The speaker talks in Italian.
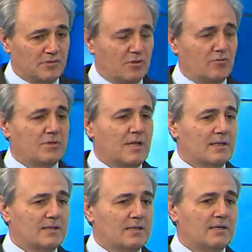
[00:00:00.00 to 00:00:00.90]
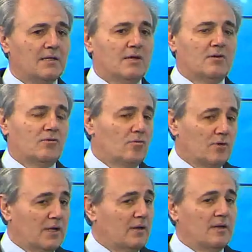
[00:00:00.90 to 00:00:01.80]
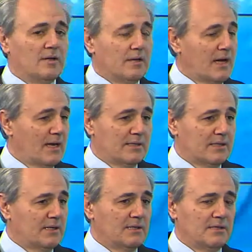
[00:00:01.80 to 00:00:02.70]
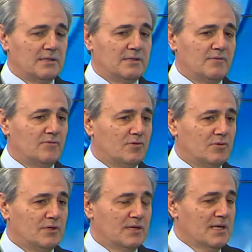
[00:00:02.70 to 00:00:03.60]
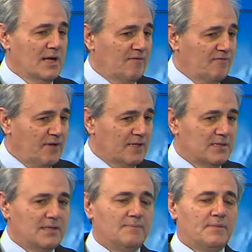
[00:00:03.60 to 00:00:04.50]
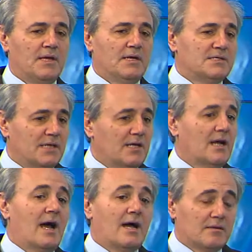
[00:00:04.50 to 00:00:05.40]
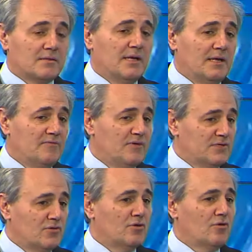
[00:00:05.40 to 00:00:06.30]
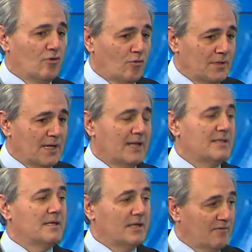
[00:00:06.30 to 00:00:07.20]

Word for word: dei contatti con eh, altri individui affetti, se ha delle infezioni concomitanti che ne